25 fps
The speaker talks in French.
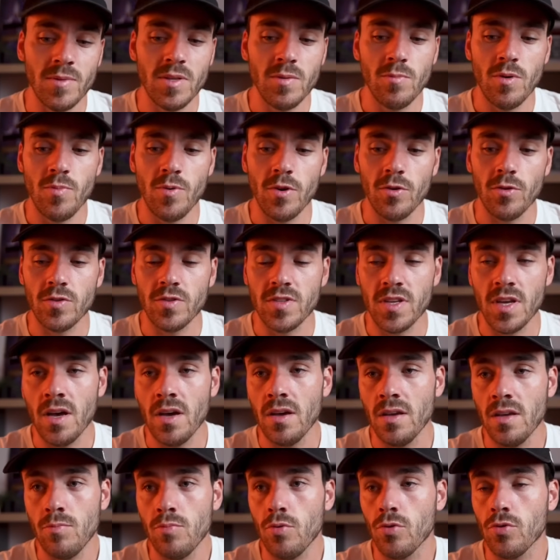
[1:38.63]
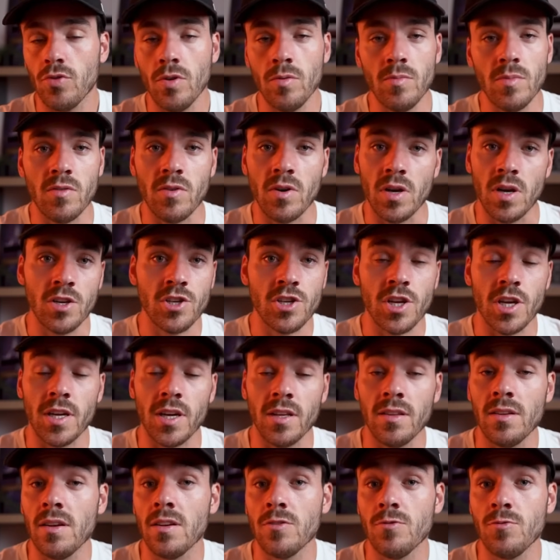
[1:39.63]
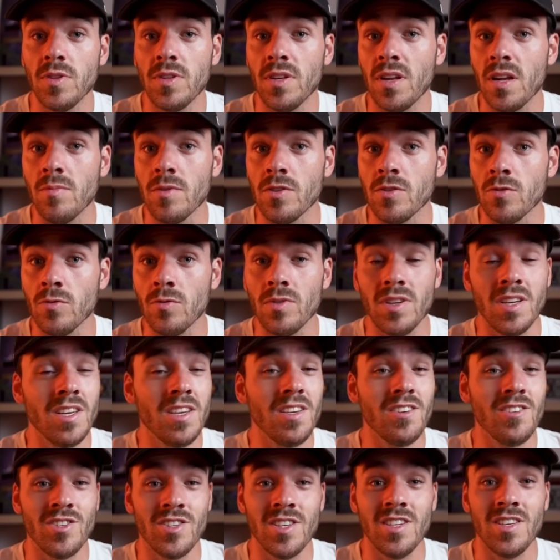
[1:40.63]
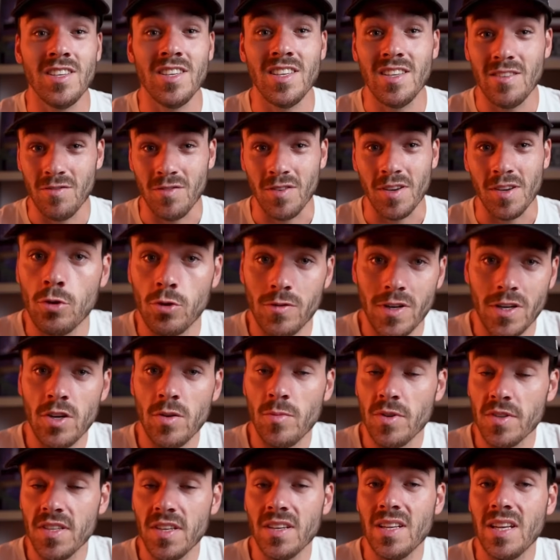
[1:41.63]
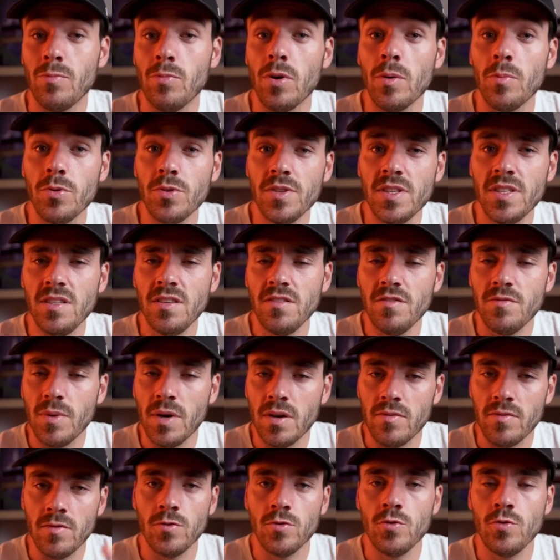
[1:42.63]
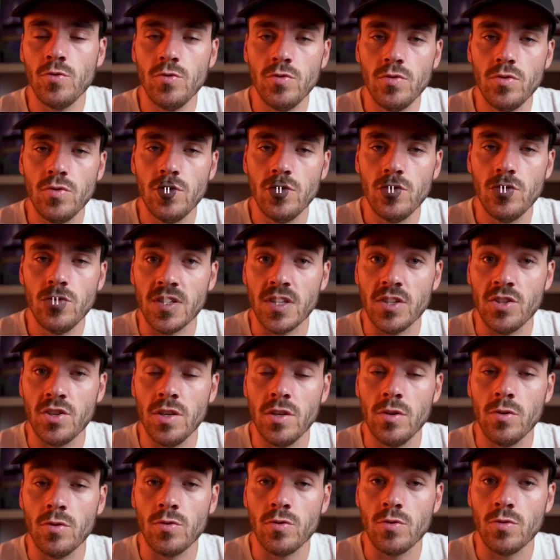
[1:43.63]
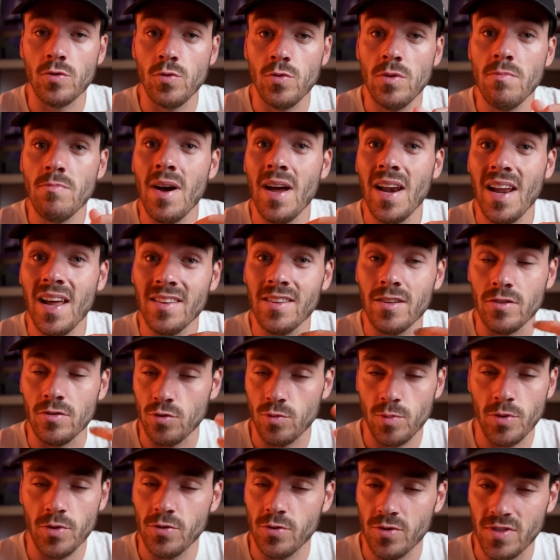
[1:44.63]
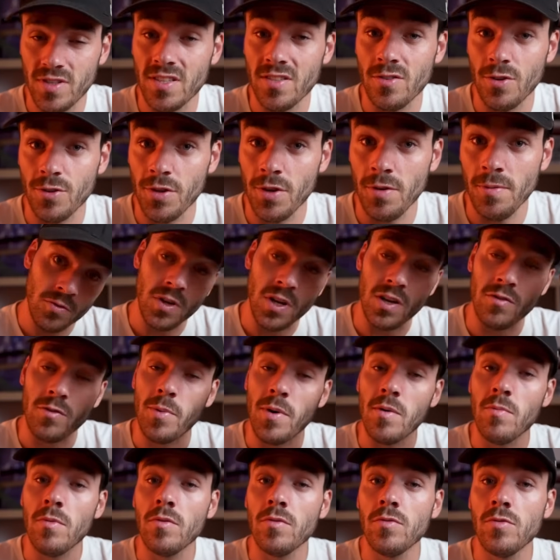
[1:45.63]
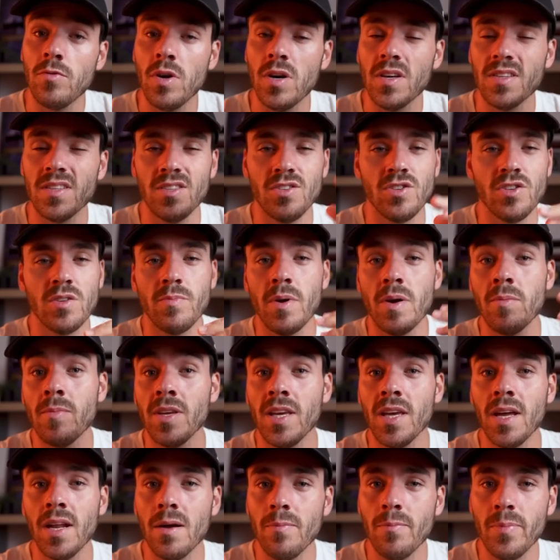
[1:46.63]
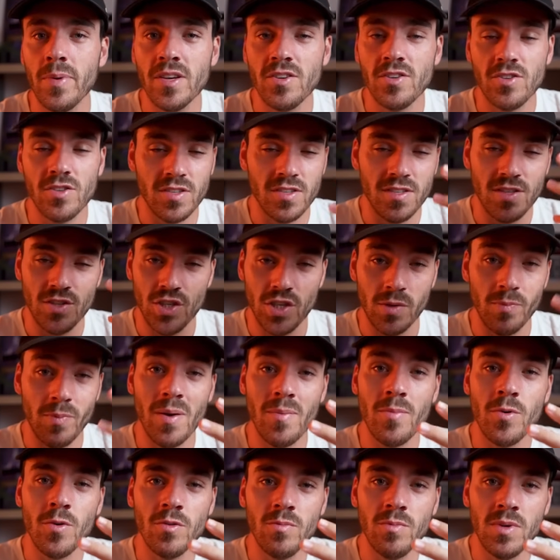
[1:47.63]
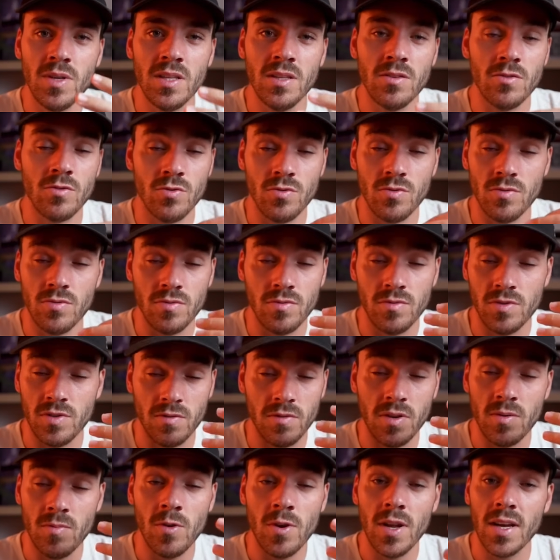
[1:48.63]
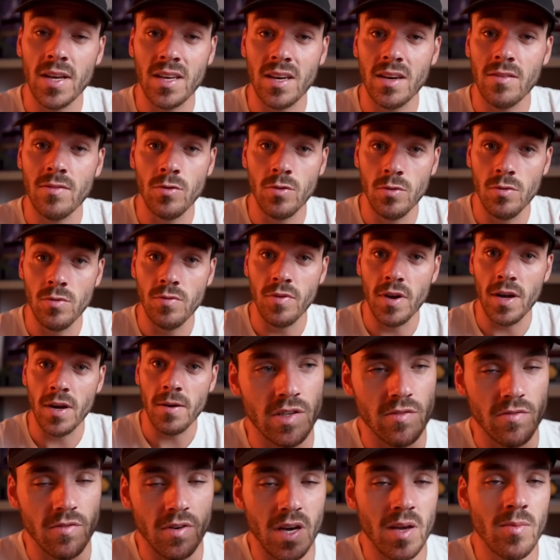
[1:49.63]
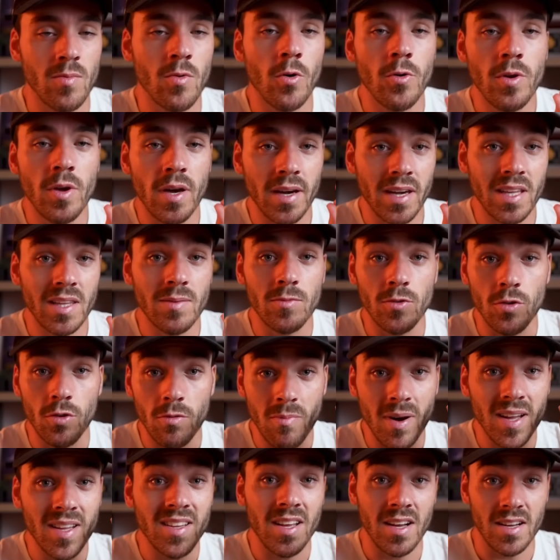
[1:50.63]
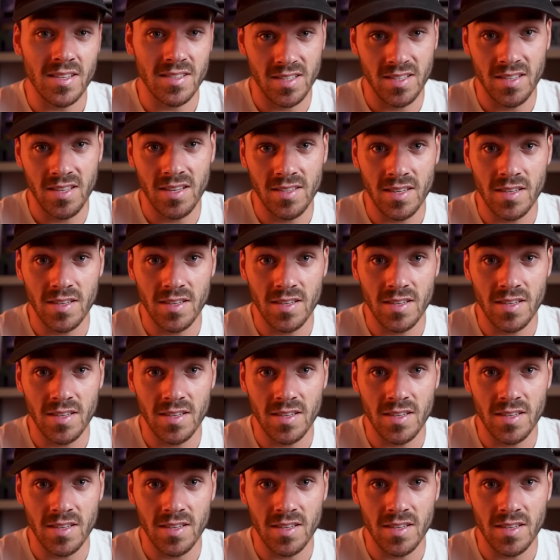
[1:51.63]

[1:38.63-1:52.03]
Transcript: J'avais un petit peu peur de ça et pourtant, bah voilà, j'ai regardé la suite à la maison et j'ai kiffé. Donc, on va commencer avec les points positifs, mais avant, juste euh, sachez que je suis malade, je pense que ça s'entend. Donc voilà, faut pas m'en vouloir si j'ai pas méga la pêche, si j'ai pas bonne mine, j'ai vraiment la crève de ouf là. J'ai vraiment eu un rythme de bâtard ces